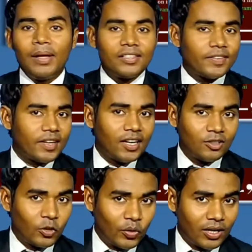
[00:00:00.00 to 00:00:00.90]
मैं
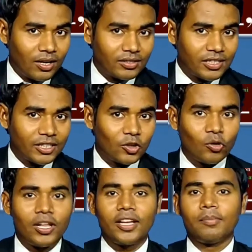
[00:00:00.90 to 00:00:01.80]
स्टार्ट तो करना
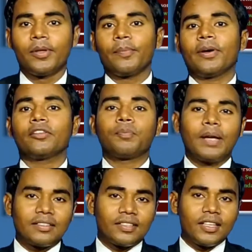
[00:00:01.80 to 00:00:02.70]
चाहता हूँ लेकिन मेरे पास
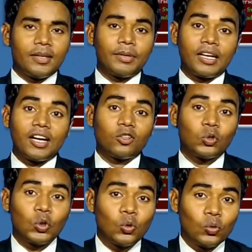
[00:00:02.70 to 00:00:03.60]
पैसे नहीं मैं कर
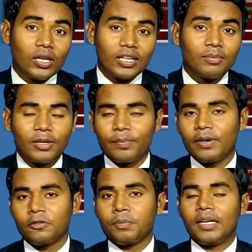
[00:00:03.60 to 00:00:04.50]
तो लूँ लेकिन मेरे
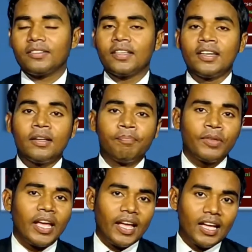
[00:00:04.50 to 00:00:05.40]
पास पैसे नहीं
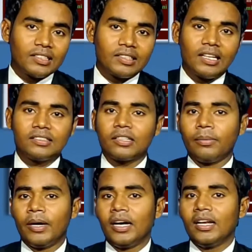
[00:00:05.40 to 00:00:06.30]
ऐसा
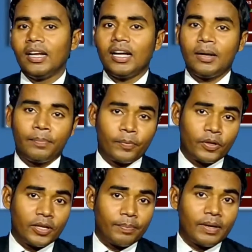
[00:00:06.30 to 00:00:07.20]
सवाल
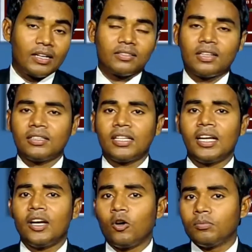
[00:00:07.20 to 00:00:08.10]
आपके पास
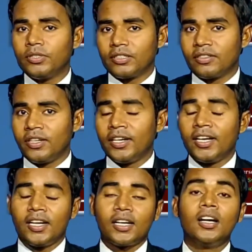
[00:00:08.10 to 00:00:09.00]
आता है ऑब्जेक्शन
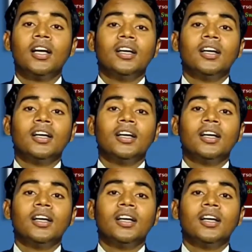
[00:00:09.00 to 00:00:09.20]
हैंडलिंग